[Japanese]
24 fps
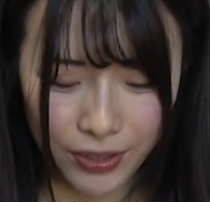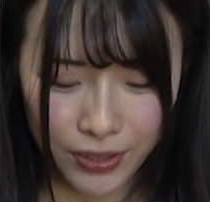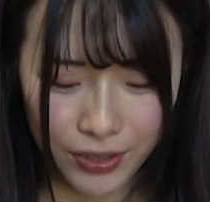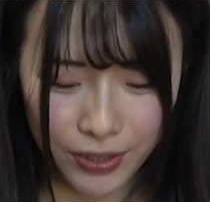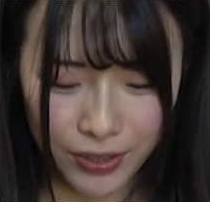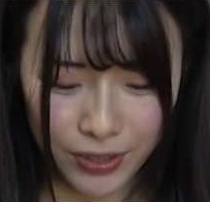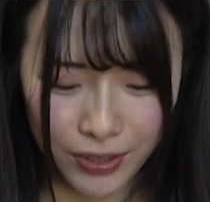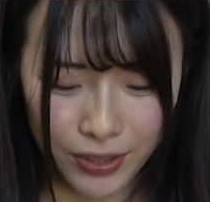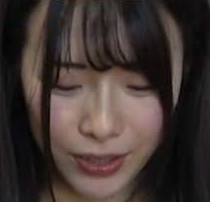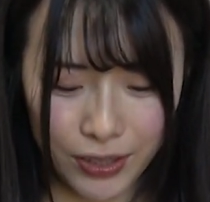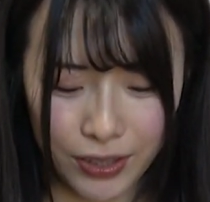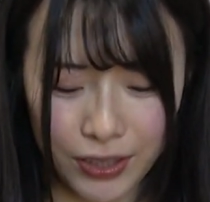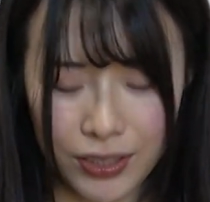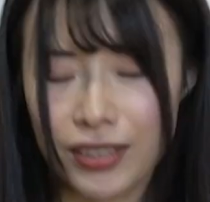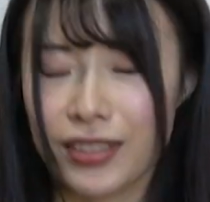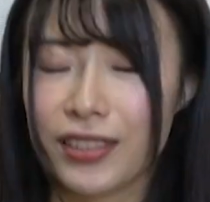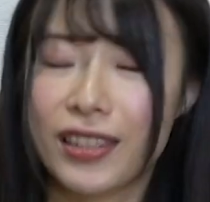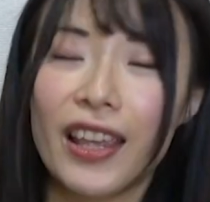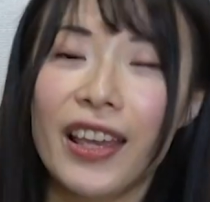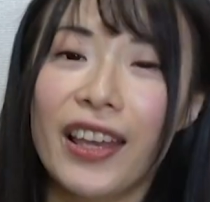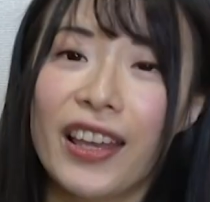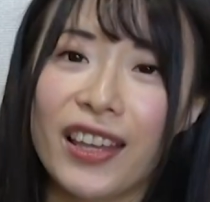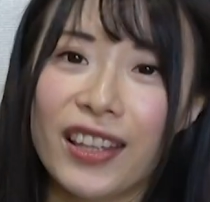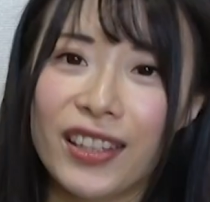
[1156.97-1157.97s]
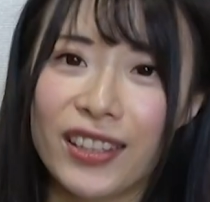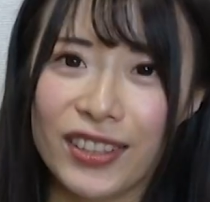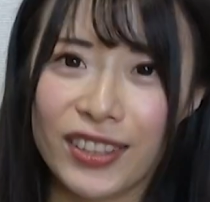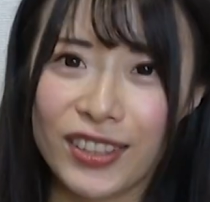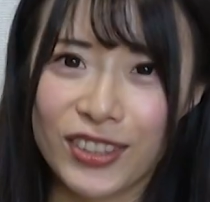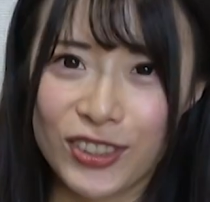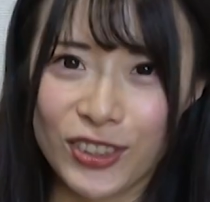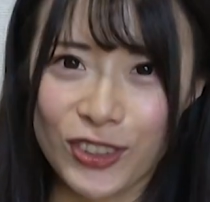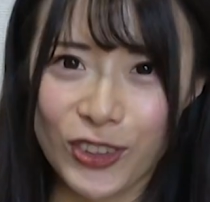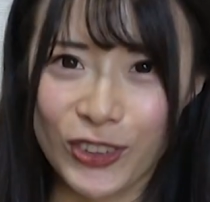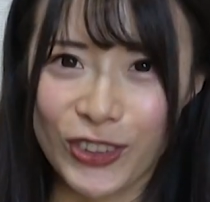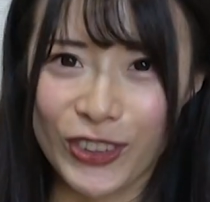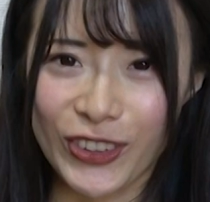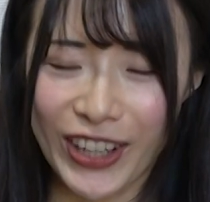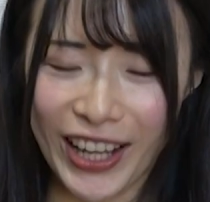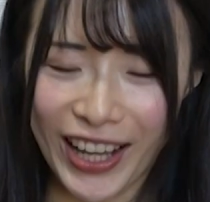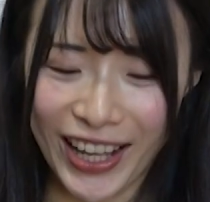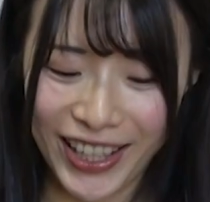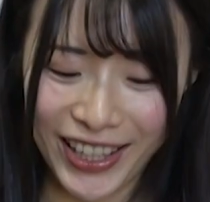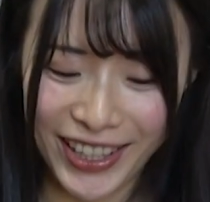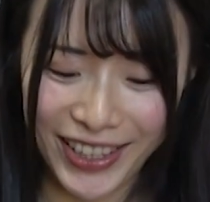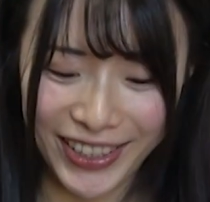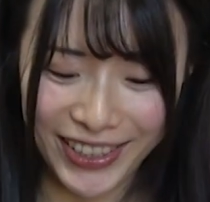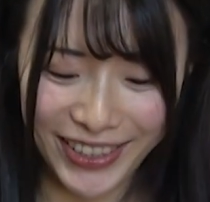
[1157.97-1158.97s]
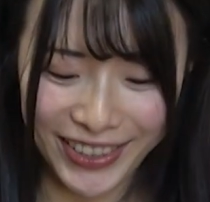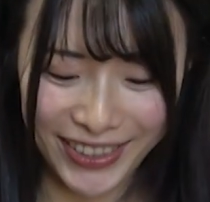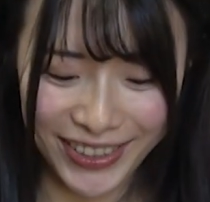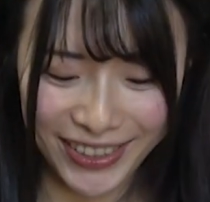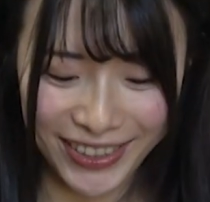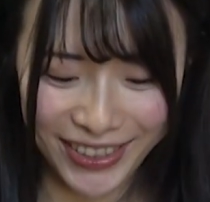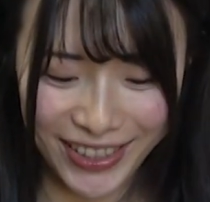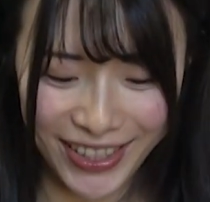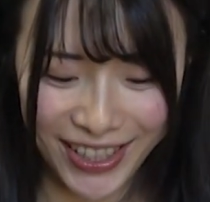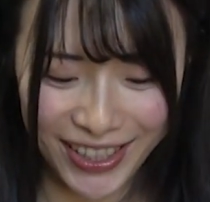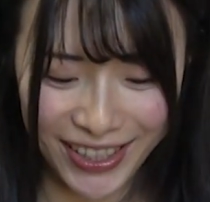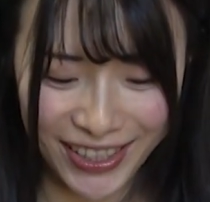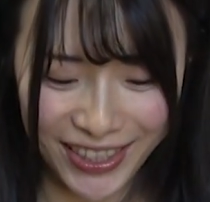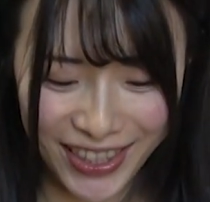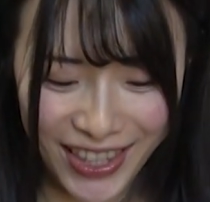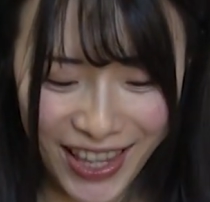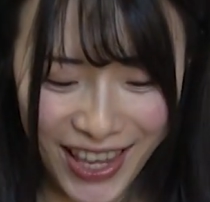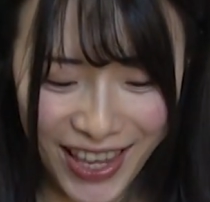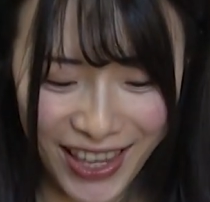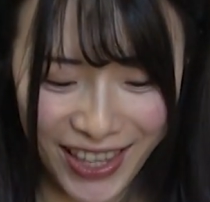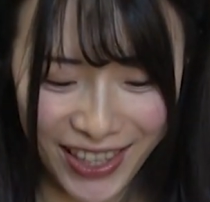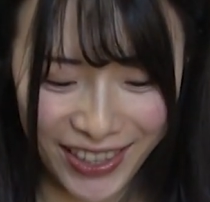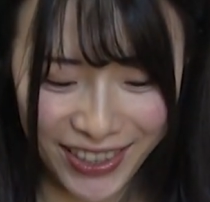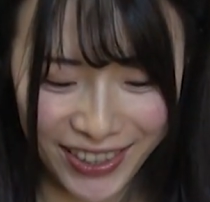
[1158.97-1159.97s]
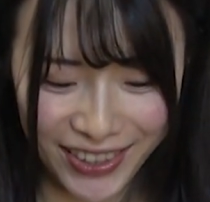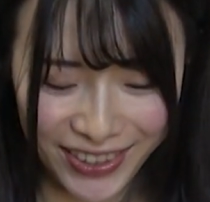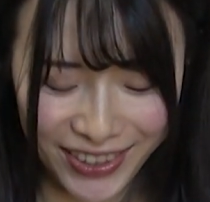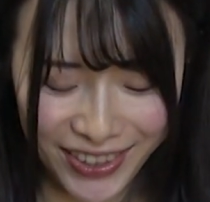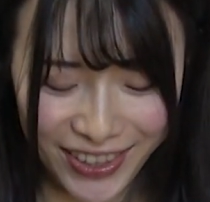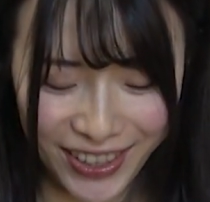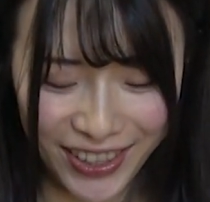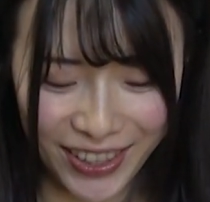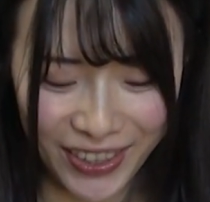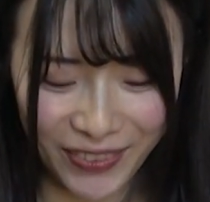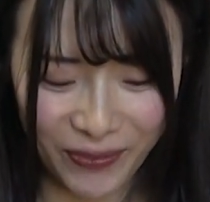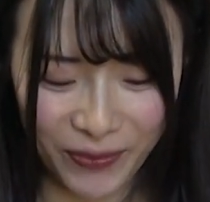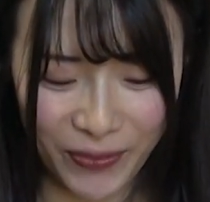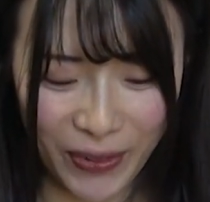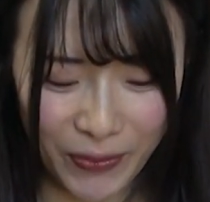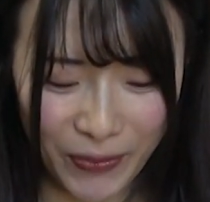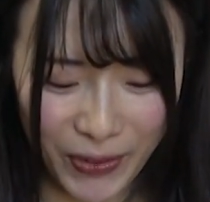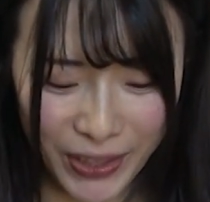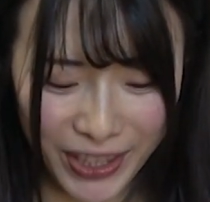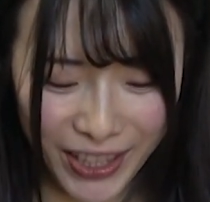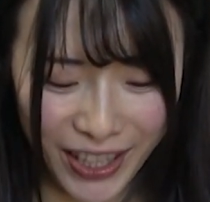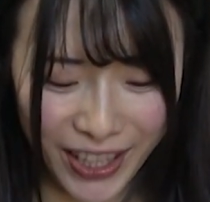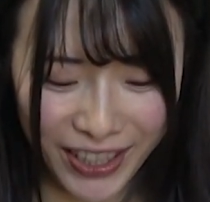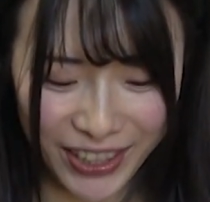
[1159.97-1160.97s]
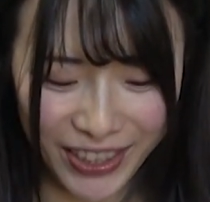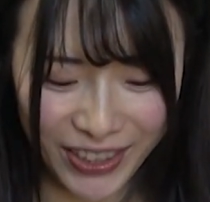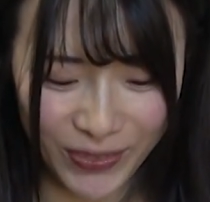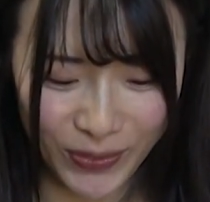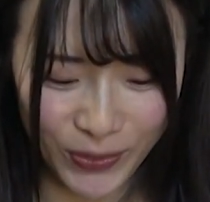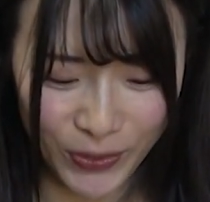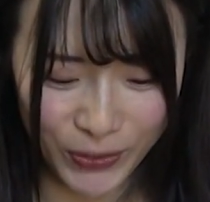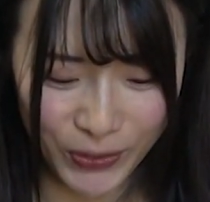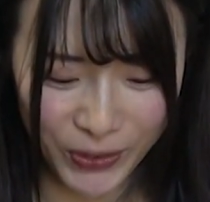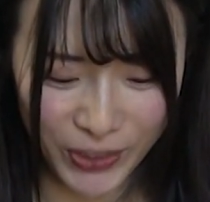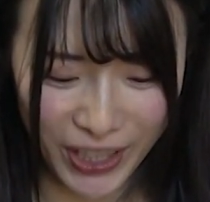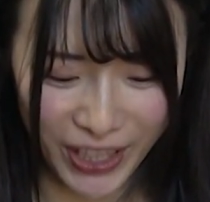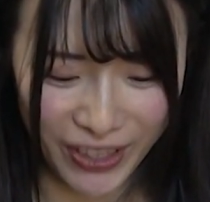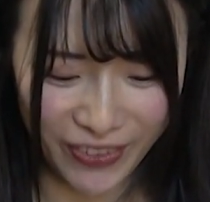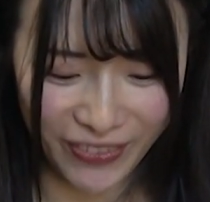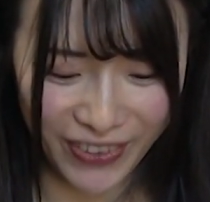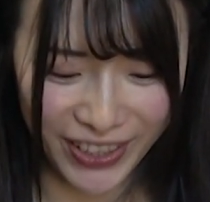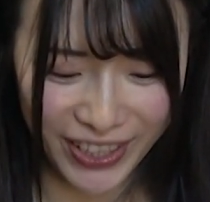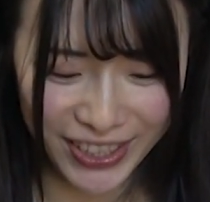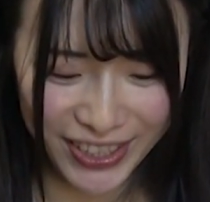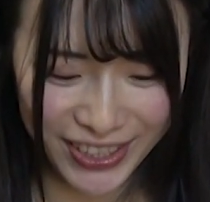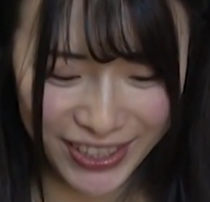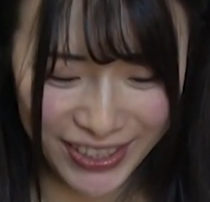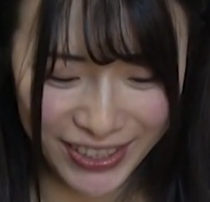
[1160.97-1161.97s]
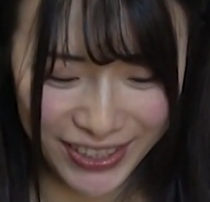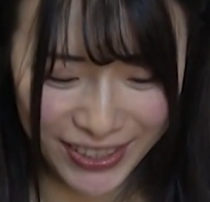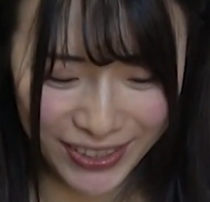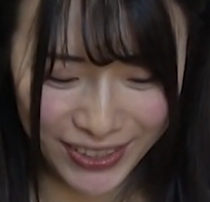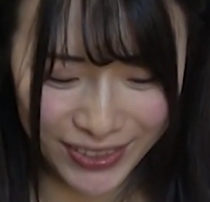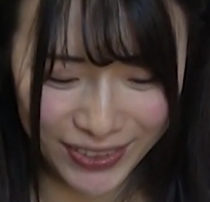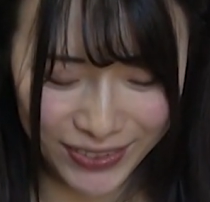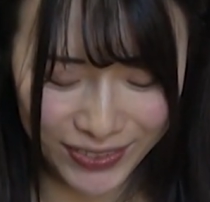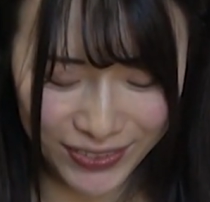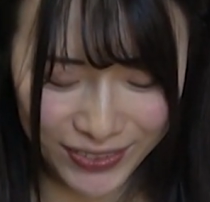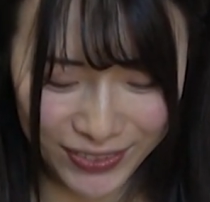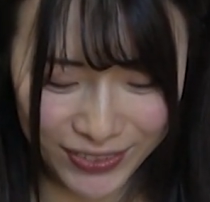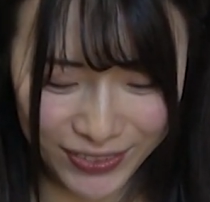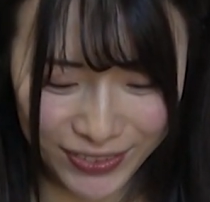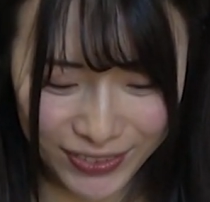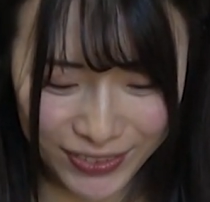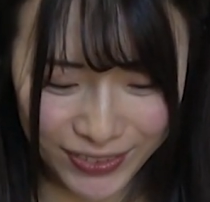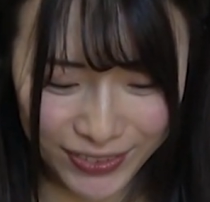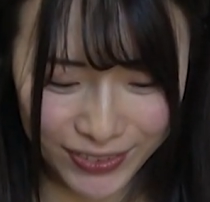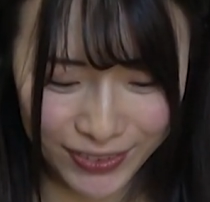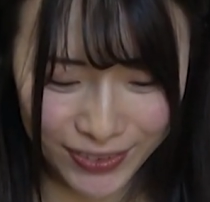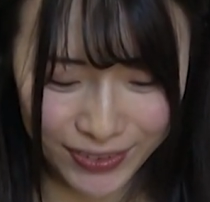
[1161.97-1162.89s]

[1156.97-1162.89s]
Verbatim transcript: クリアしていくことができて、なんかいっぱいまたアイテムをもらえます。